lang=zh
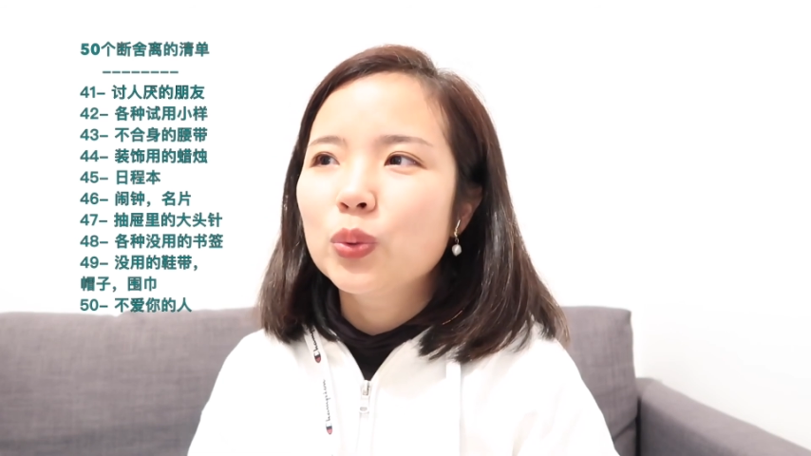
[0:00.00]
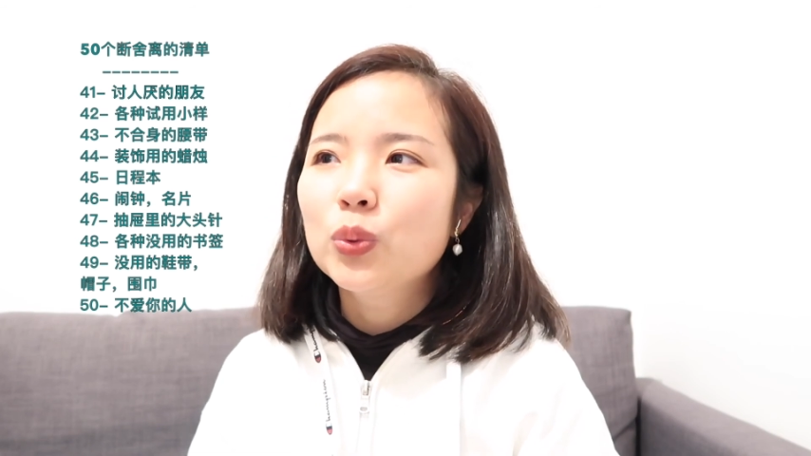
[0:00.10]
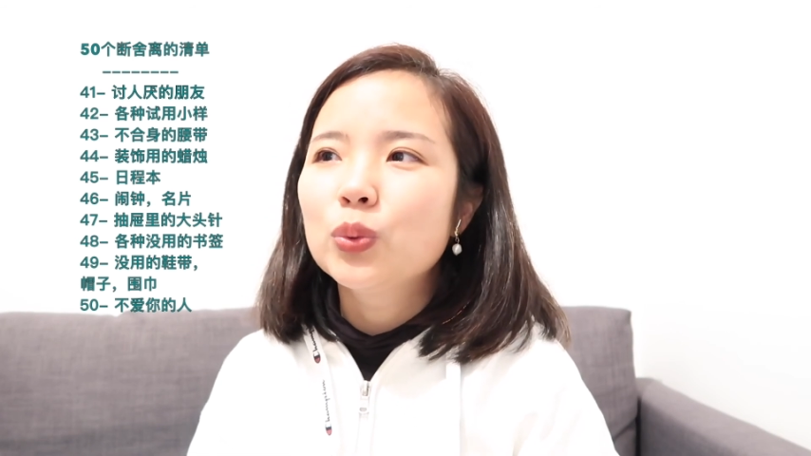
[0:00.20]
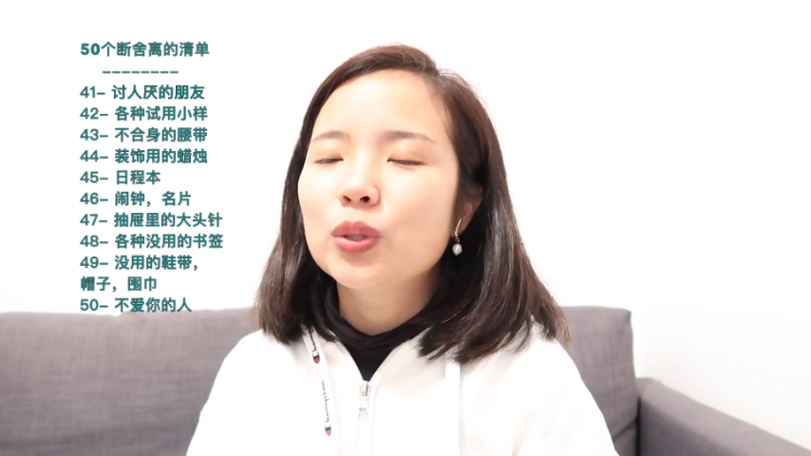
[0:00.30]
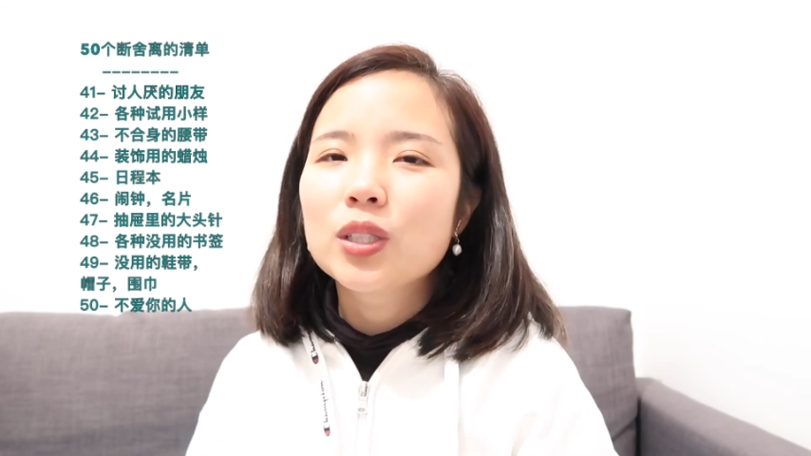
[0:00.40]

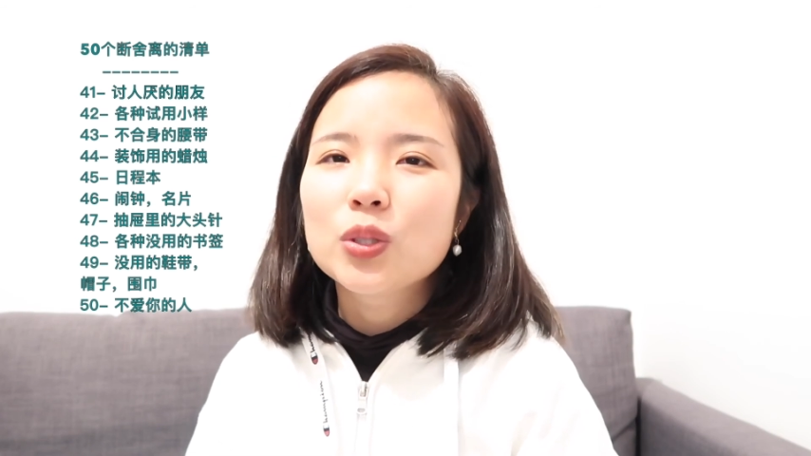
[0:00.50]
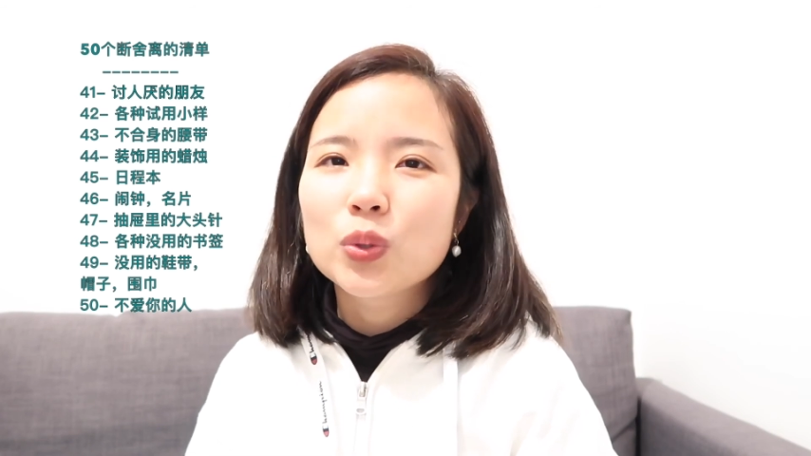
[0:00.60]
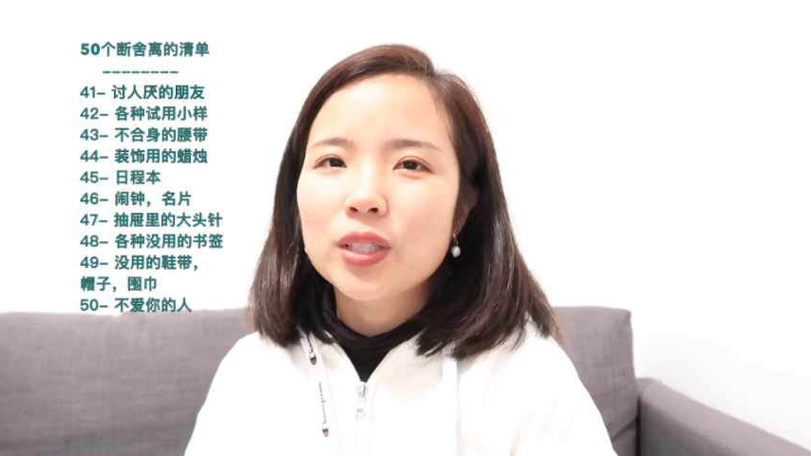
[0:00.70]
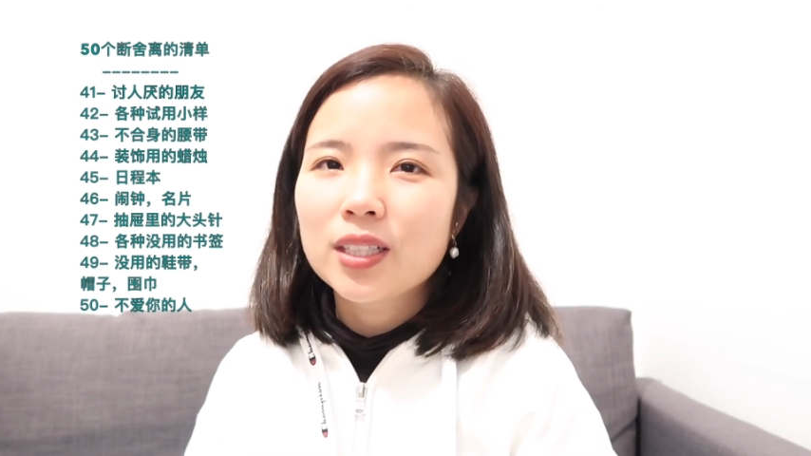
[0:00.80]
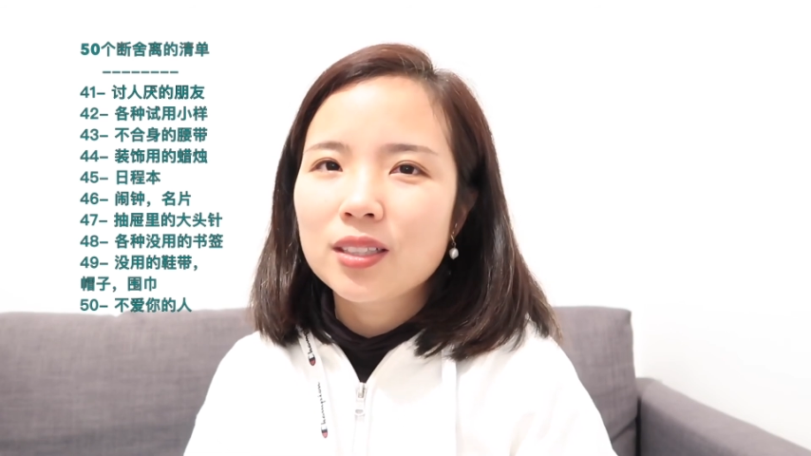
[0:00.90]
护各
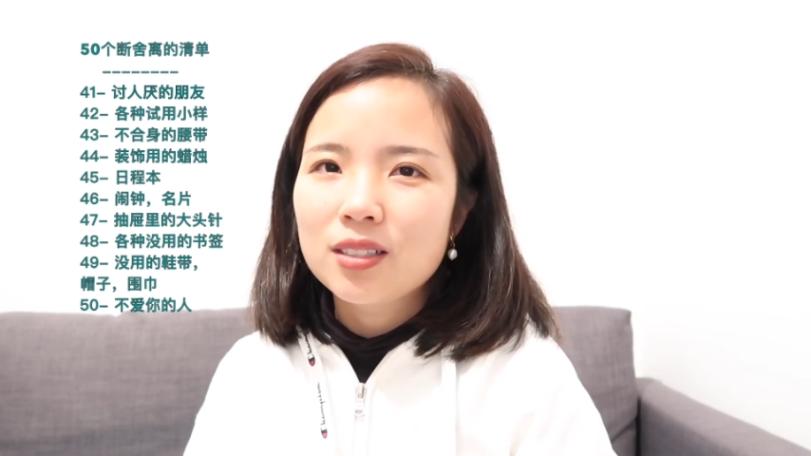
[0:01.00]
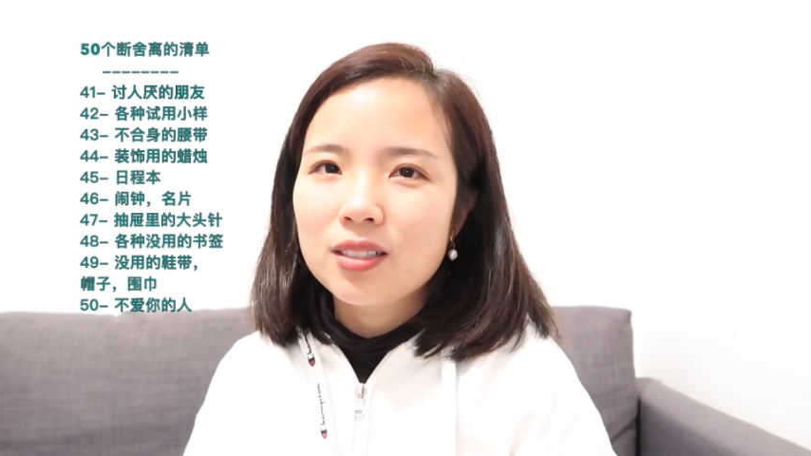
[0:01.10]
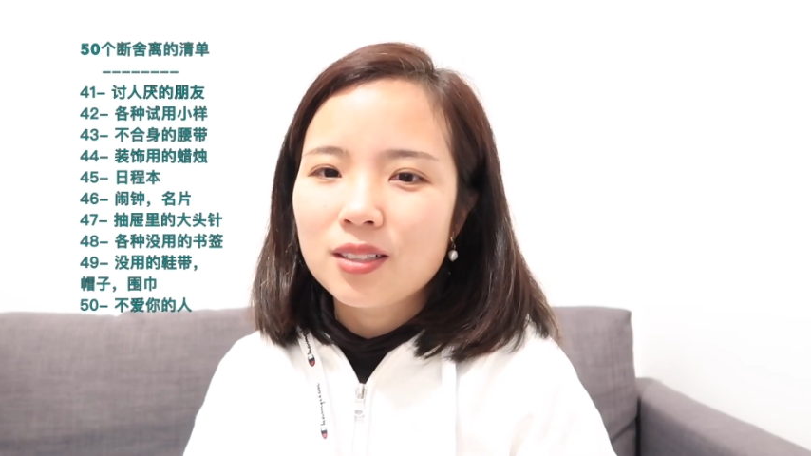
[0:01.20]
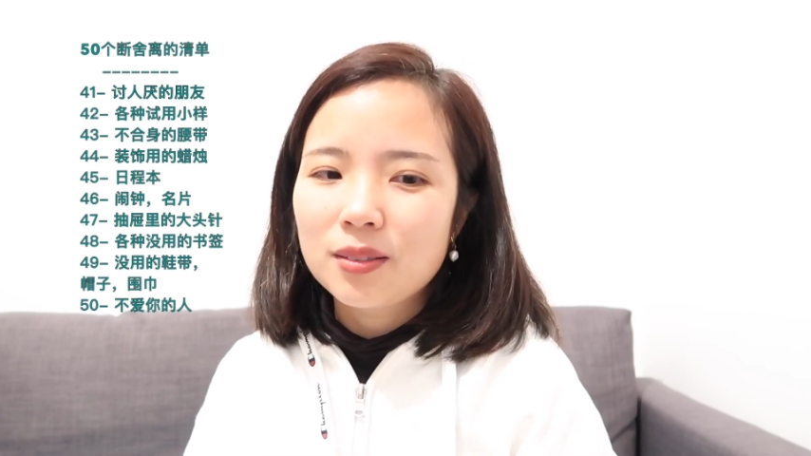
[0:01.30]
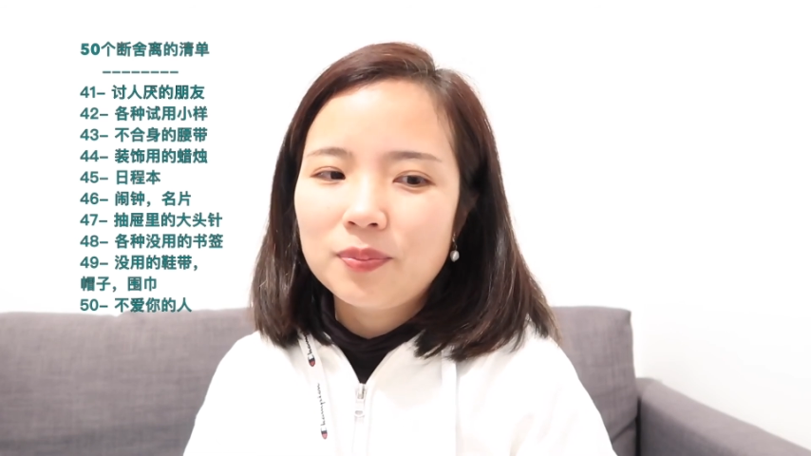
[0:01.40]
种样的
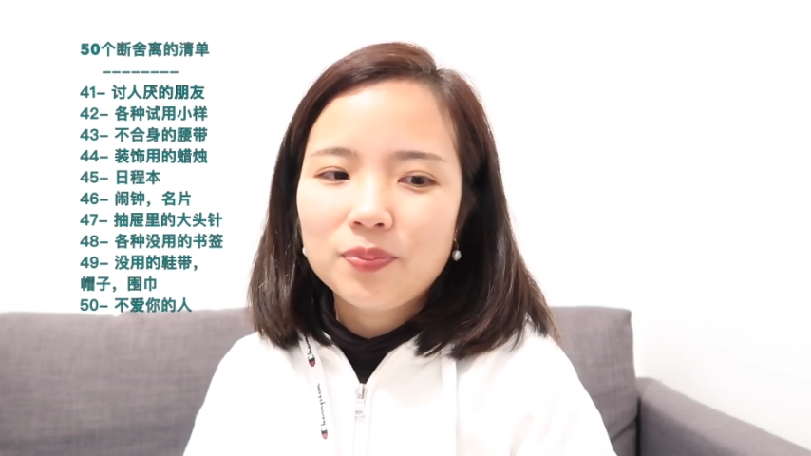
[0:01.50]
人，